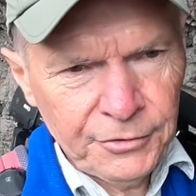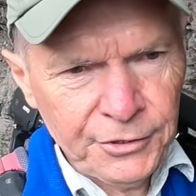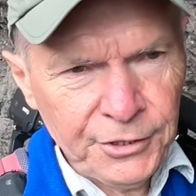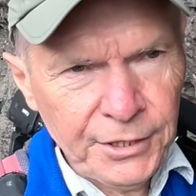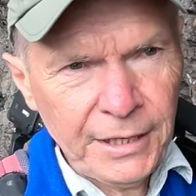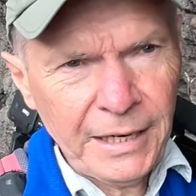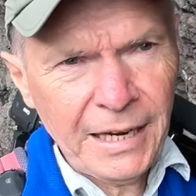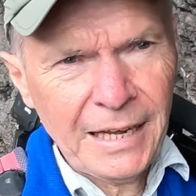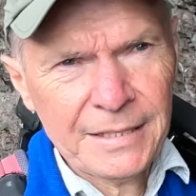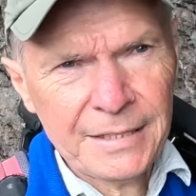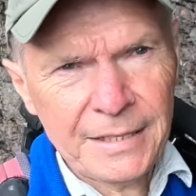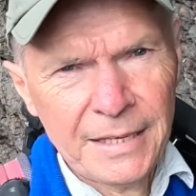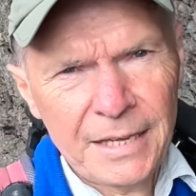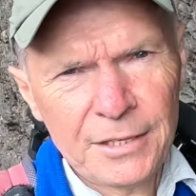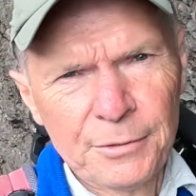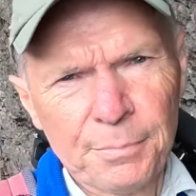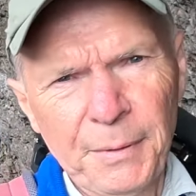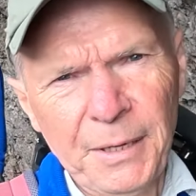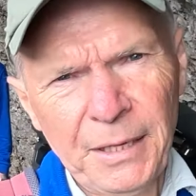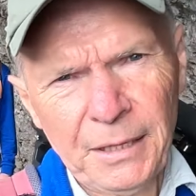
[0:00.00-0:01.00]
Вчера
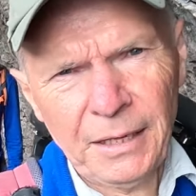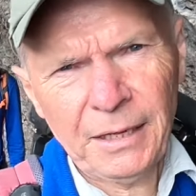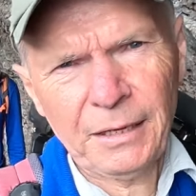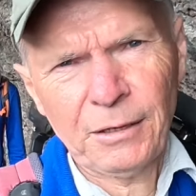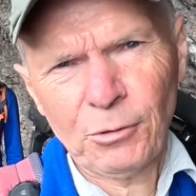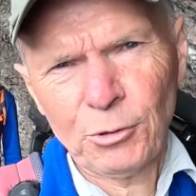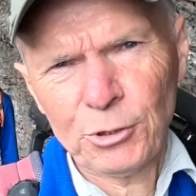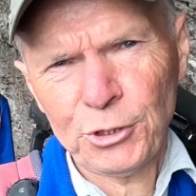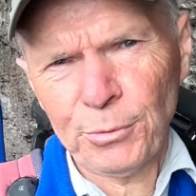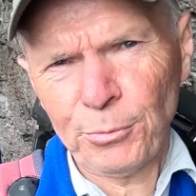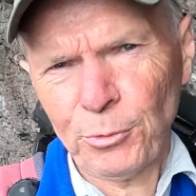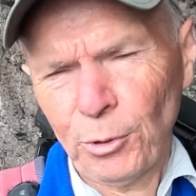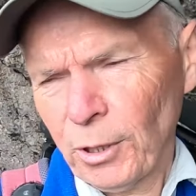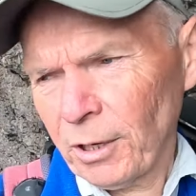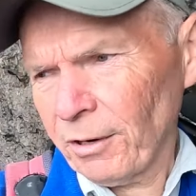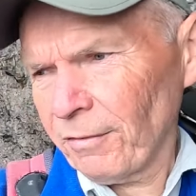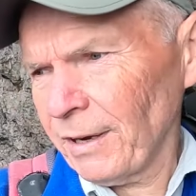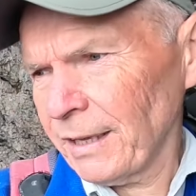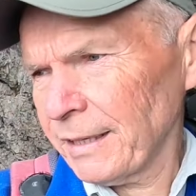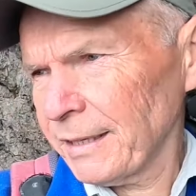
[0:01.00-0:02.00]
здесь было очень
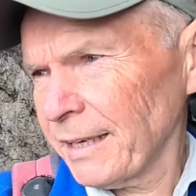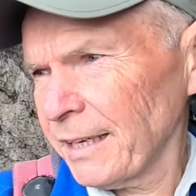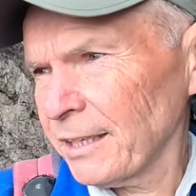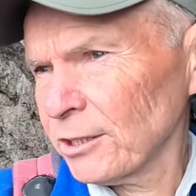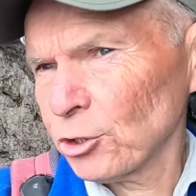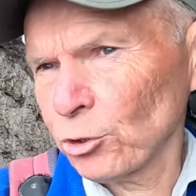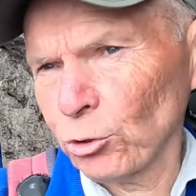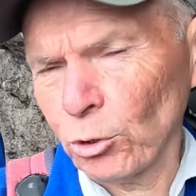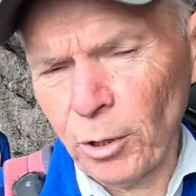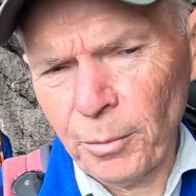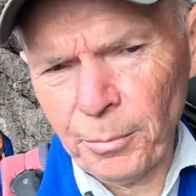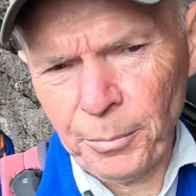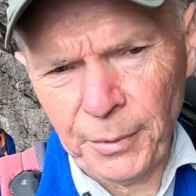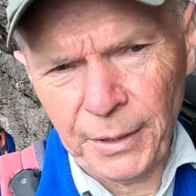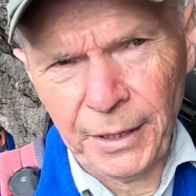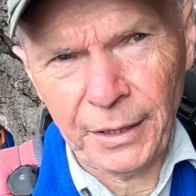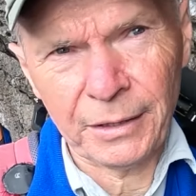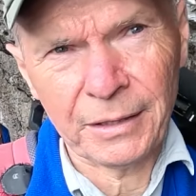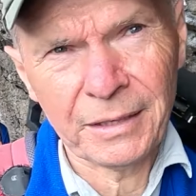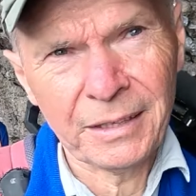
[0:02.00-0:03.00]
много воды, шторм
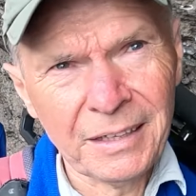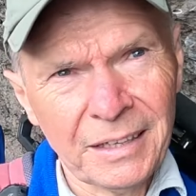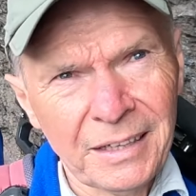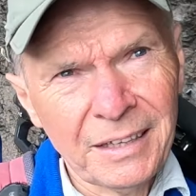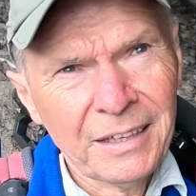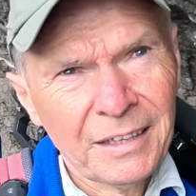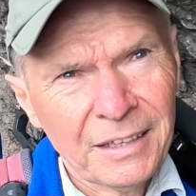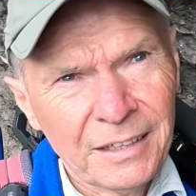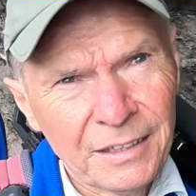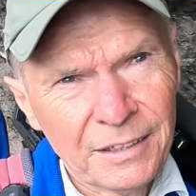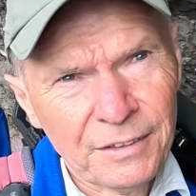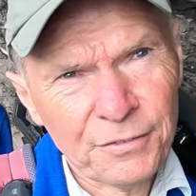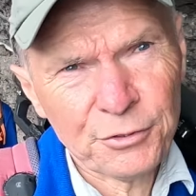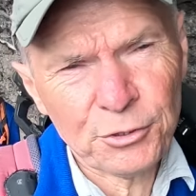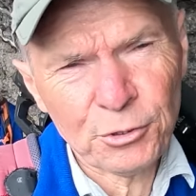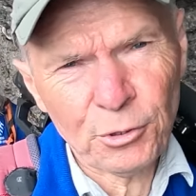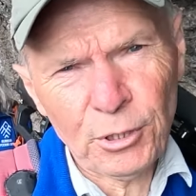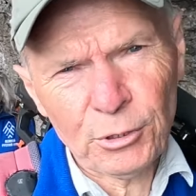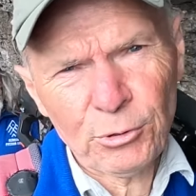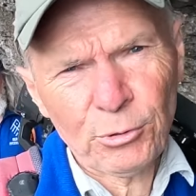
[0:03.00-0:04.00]
был, и
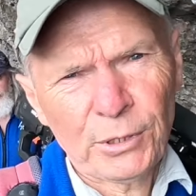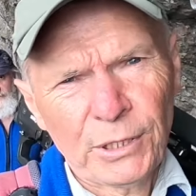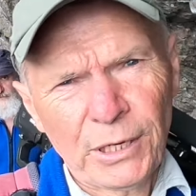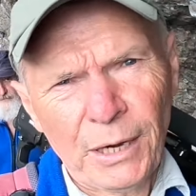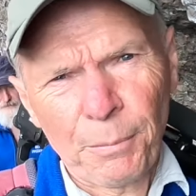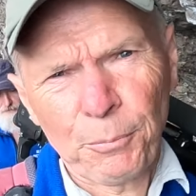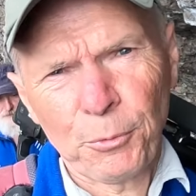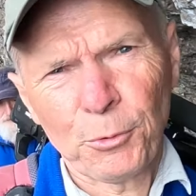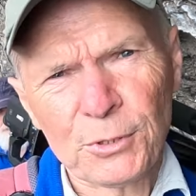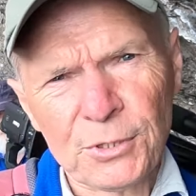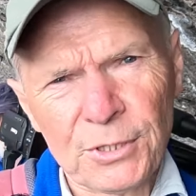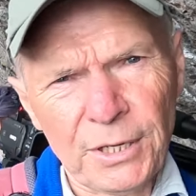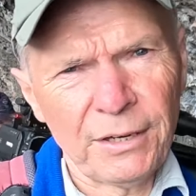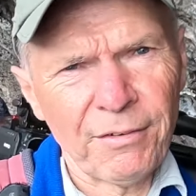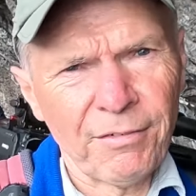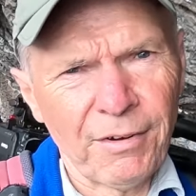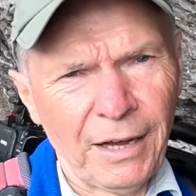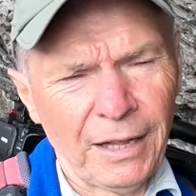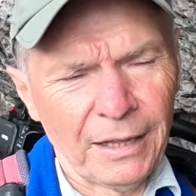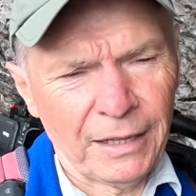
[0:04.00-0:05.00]
всю эту тропу
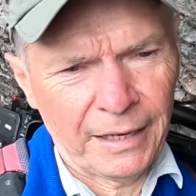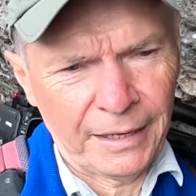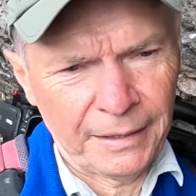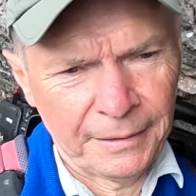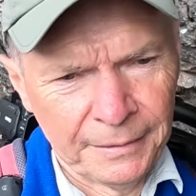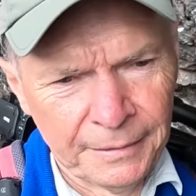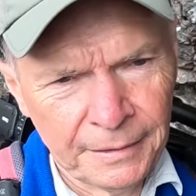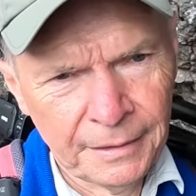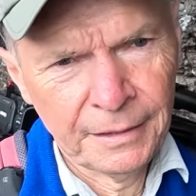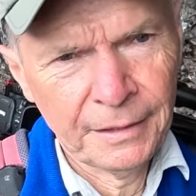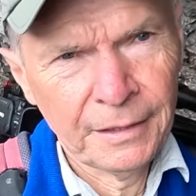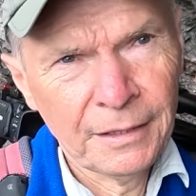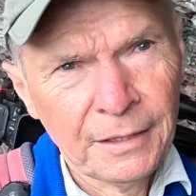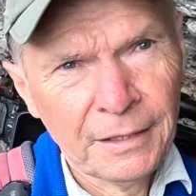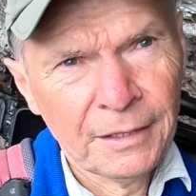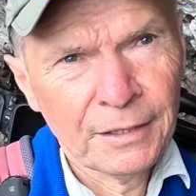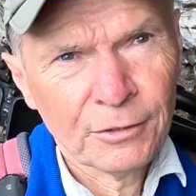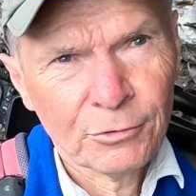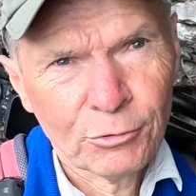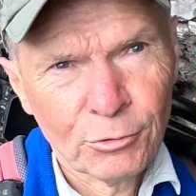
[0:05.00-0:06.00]
заливало.
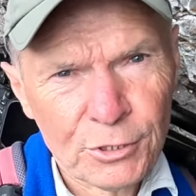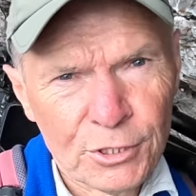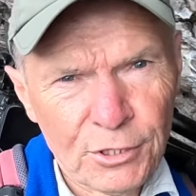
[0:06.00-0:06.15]
Но